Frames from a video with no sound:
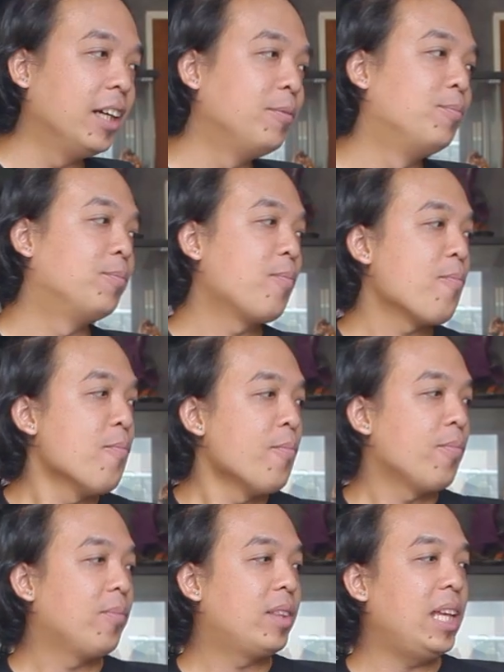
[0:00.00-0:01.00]
ง
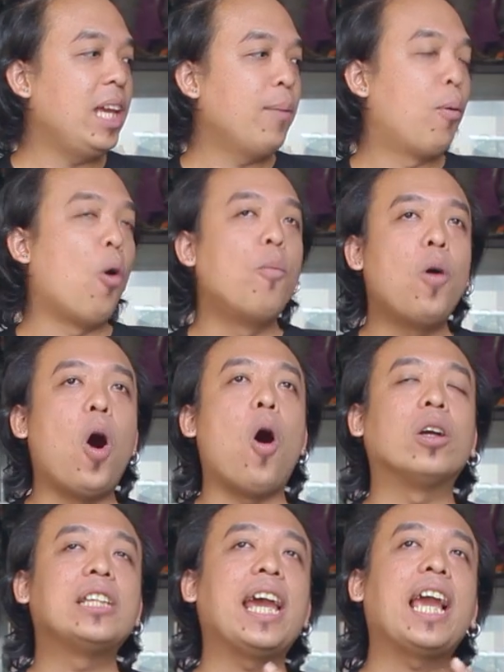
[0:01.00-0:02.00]
ที่ผมขอ
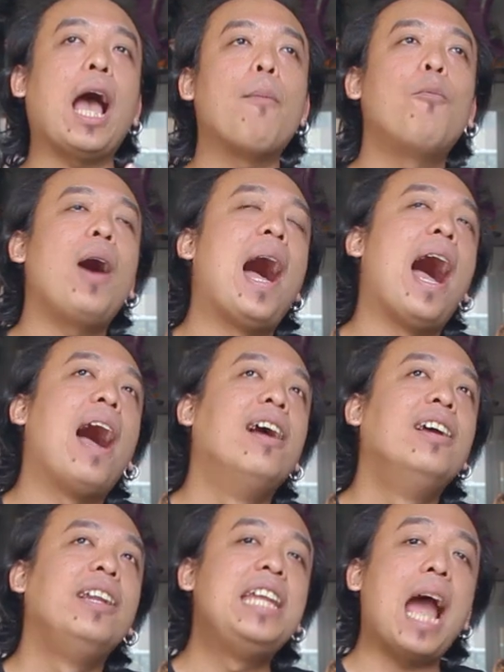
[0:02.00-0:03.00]
ใช้คำว่า
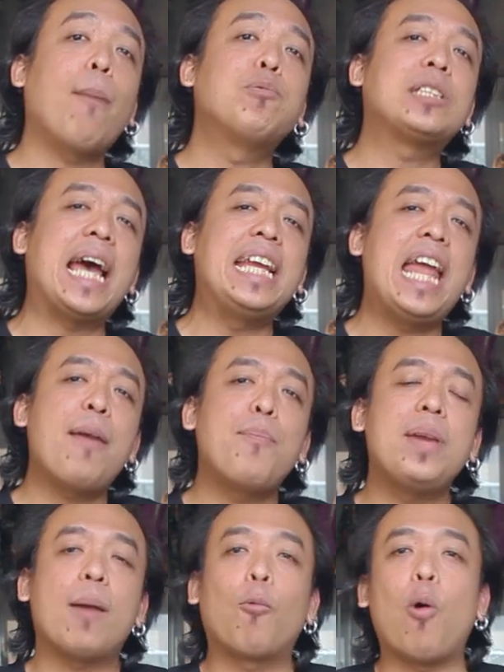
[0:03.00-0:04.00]
The Upside ได้เป
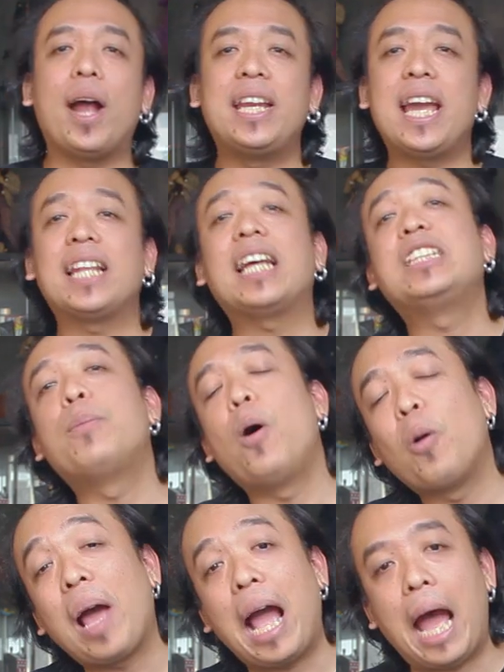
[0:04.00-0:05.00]
รียบกว่า The
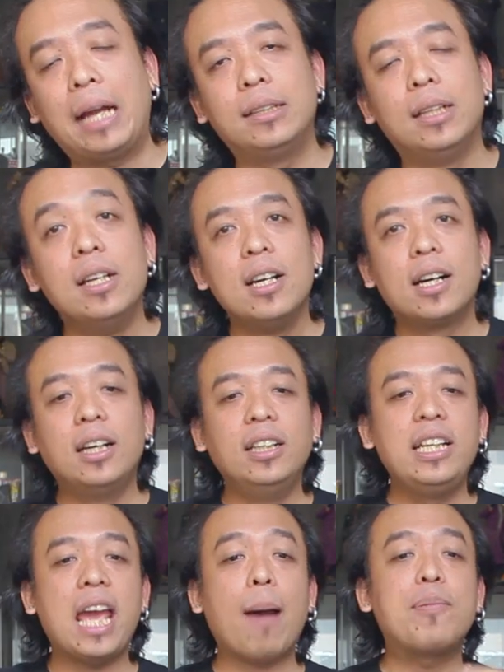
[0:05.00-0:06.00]
Untouchable ละกัน คือ
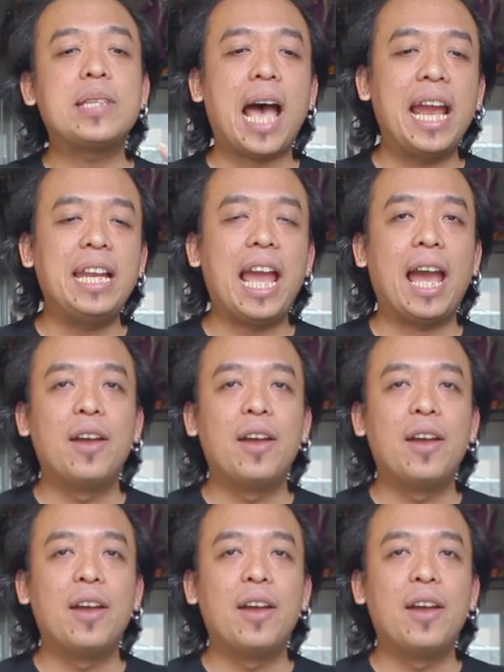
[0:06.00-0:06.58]
The Upside เนี่ย